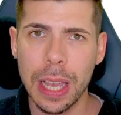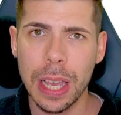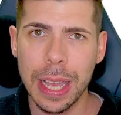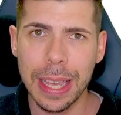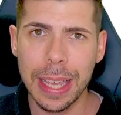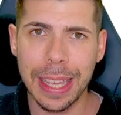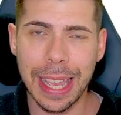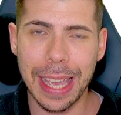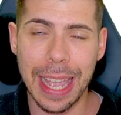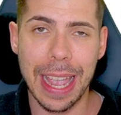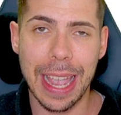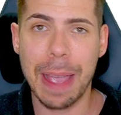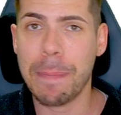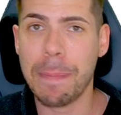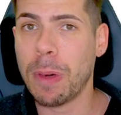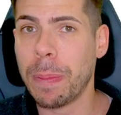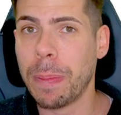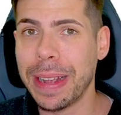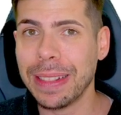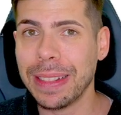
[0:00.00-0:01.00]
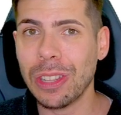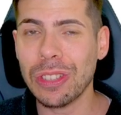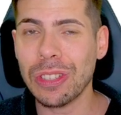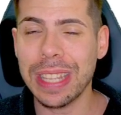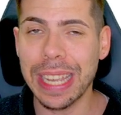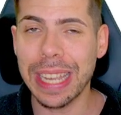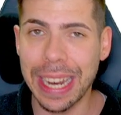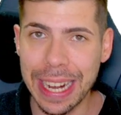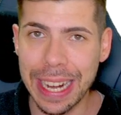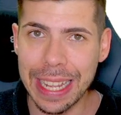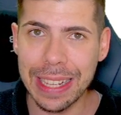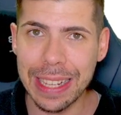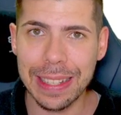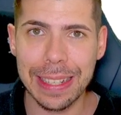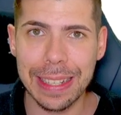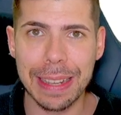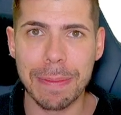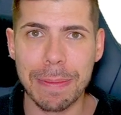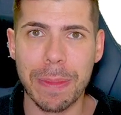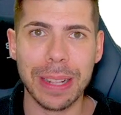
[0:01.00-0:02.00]
que en momentos de crisis,
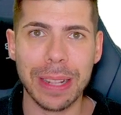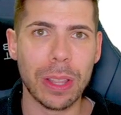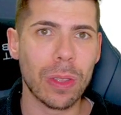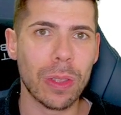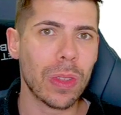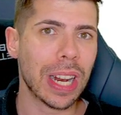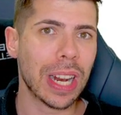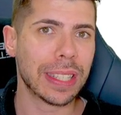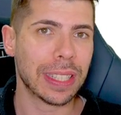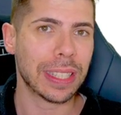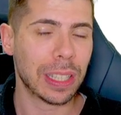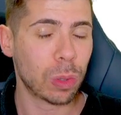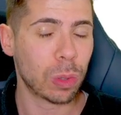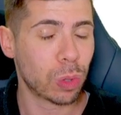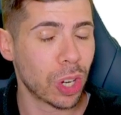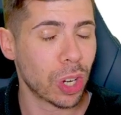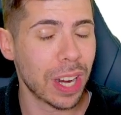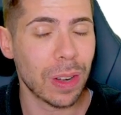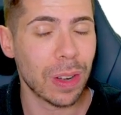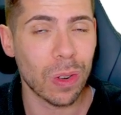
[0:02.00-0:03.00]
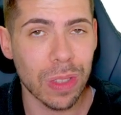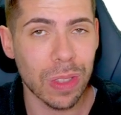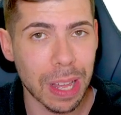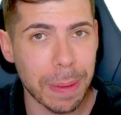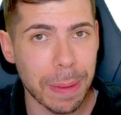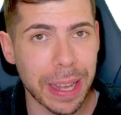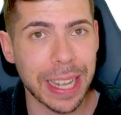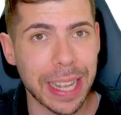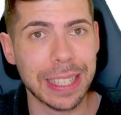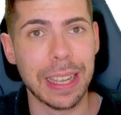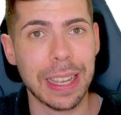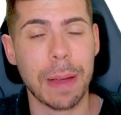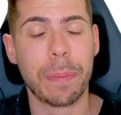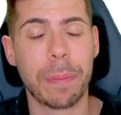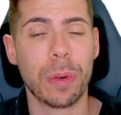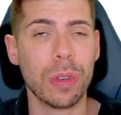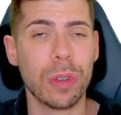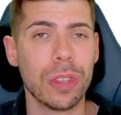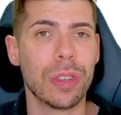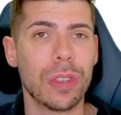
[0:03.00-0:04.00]
en momentos donde las instituciones no daban ese
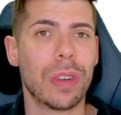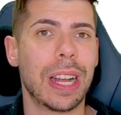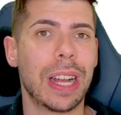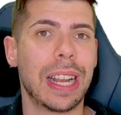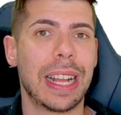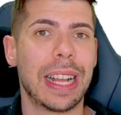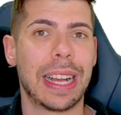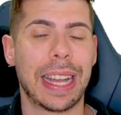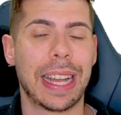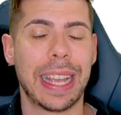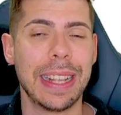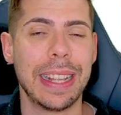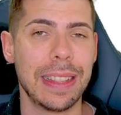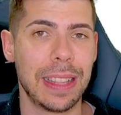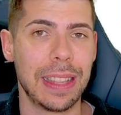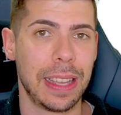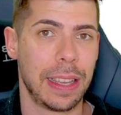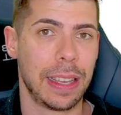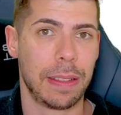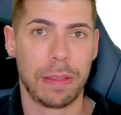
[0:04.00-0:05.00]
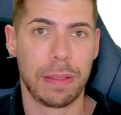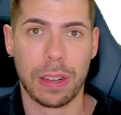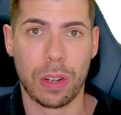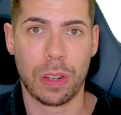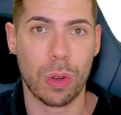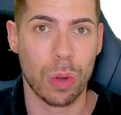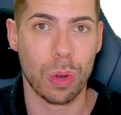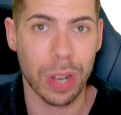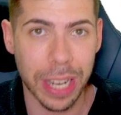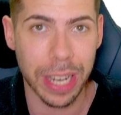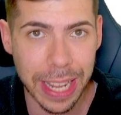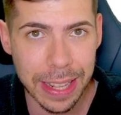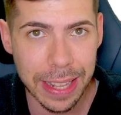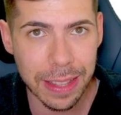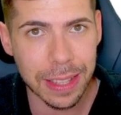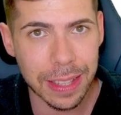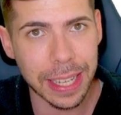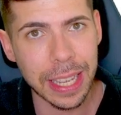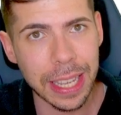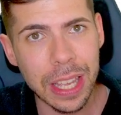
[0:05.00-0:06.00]
apoyo a la gente
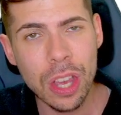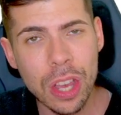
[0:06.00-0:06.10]
corriente,